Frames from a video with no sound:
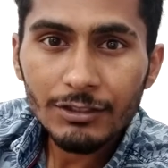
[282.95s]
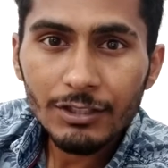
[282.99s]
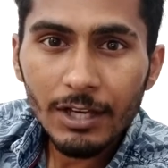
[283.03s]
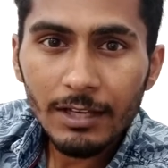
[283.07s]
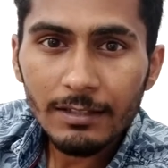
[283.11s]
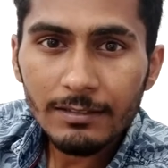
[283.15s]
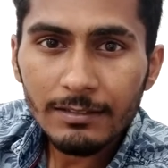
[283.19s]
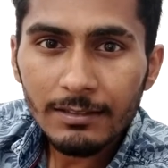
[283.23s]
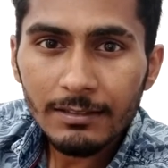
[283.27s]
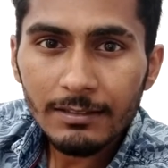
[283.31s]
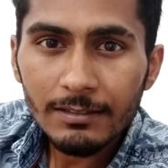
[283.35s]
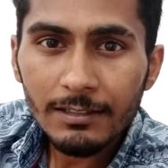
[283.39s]

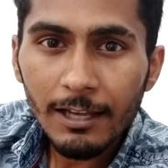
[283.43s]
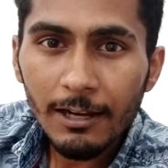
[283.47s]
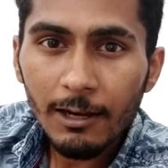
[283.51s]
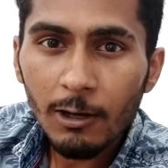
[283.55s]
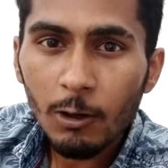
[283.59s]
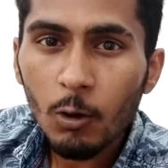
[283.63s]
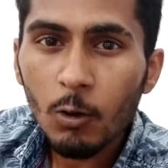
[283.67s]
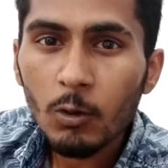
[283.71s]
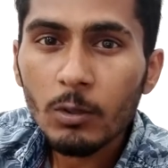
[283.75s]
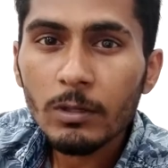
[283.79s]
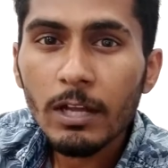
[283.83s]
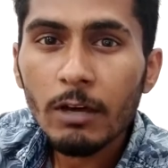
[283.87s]
जा सकता है
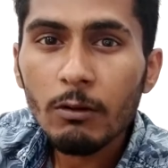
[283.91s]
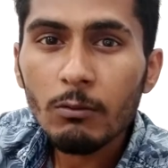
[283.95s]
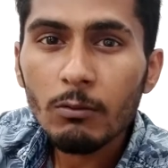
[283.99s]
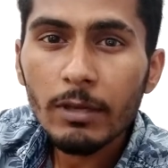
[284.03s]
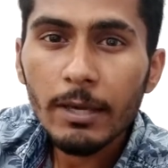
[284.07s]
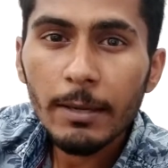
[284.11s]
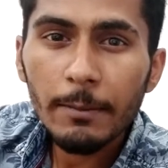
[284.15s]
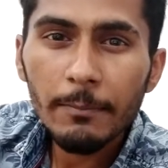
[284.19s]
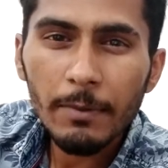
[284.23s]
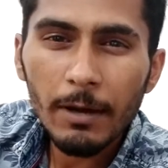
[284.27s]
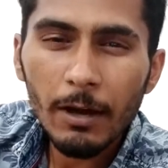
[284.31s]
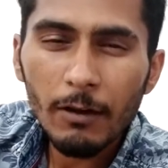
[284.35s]
लॉकडाउन
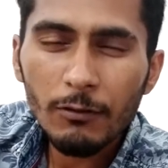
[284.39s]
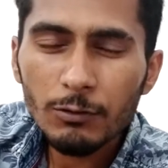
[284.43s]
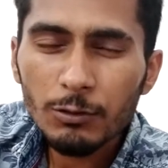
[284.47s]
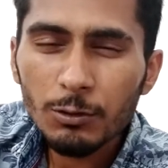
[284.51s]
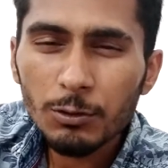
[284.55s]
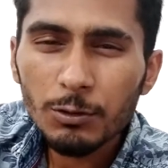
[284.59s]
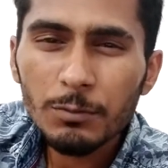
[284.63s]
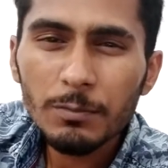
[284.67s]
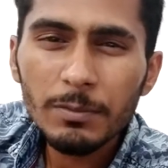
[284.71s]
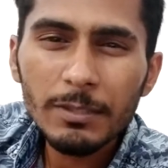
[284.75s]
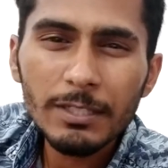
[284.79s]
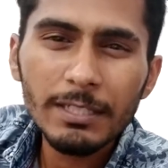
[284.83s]
के
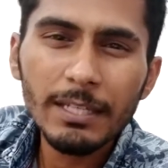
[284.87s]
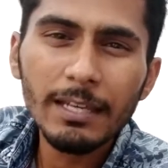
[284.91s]
बावजूद भी